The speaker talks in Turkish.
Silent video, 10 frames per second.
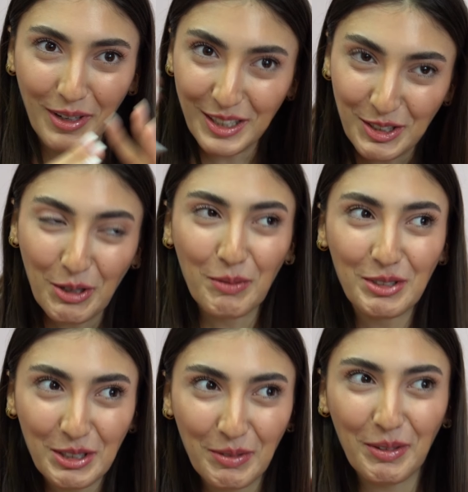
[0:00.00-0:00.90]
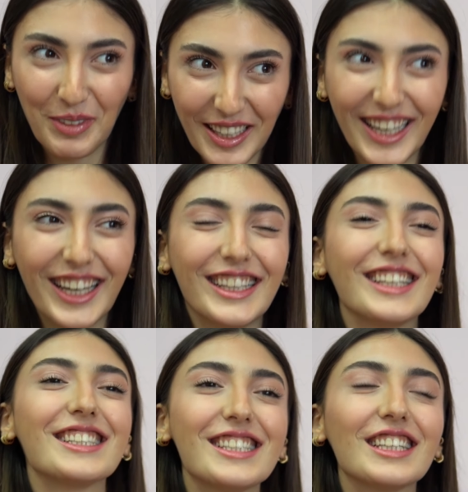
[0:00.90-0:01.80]
açıyormuş gibi bir hani
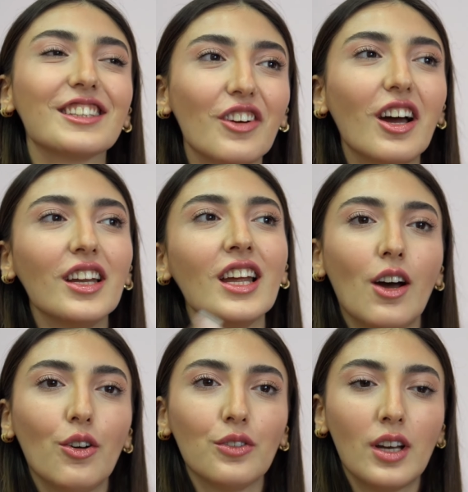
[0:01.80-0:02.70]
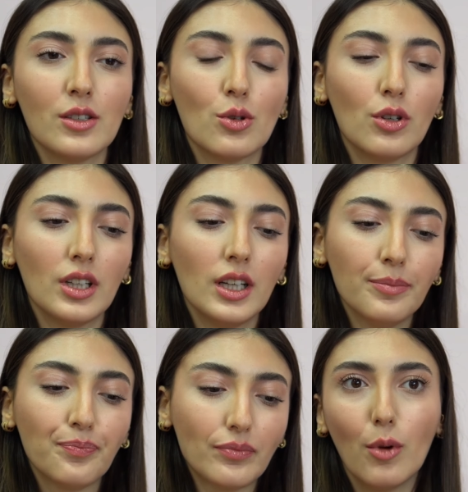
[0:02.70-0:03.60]
hissiyatı var. Ondan sonra
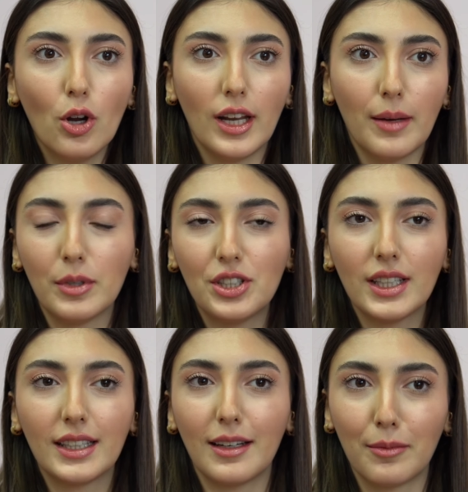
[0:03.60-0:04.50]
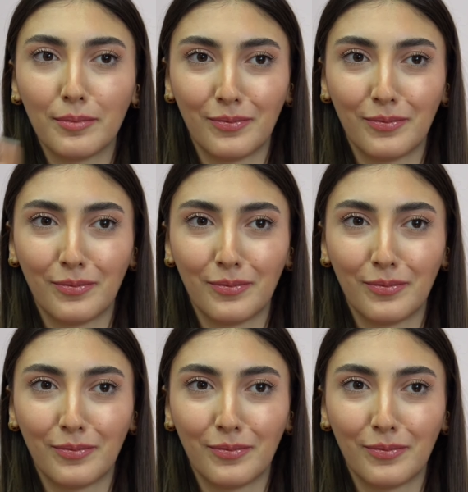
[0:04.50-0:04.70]
böyle maça giderim.